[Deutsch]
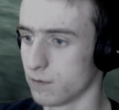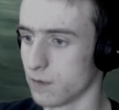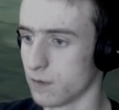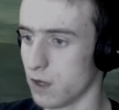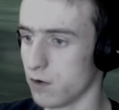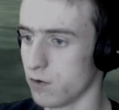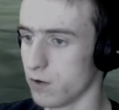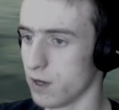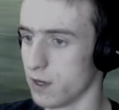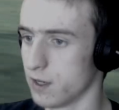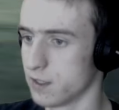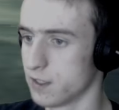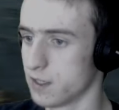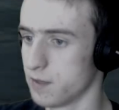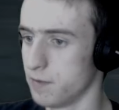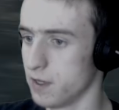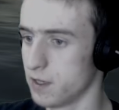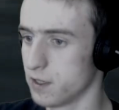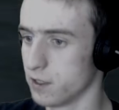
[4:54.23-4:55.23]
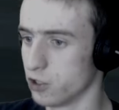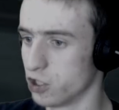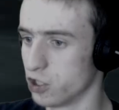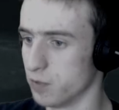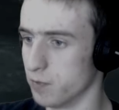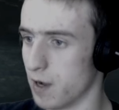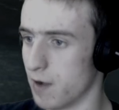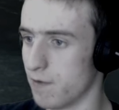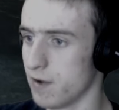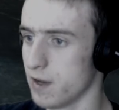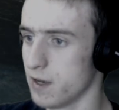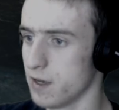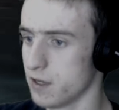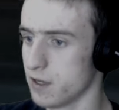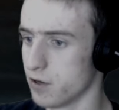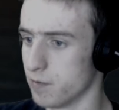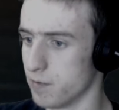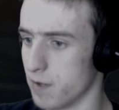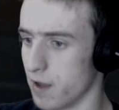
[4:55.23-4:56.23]
Okay, das ist die Mädchenstimme. Haben wir hier nicht
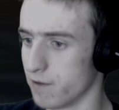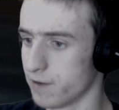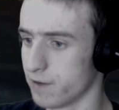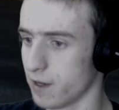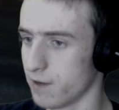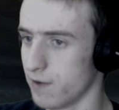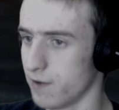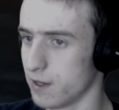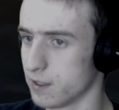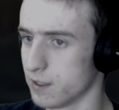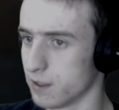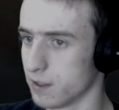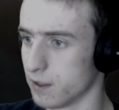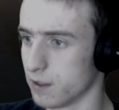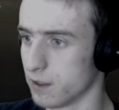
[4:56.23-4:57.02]
noch mehr Frequenzen?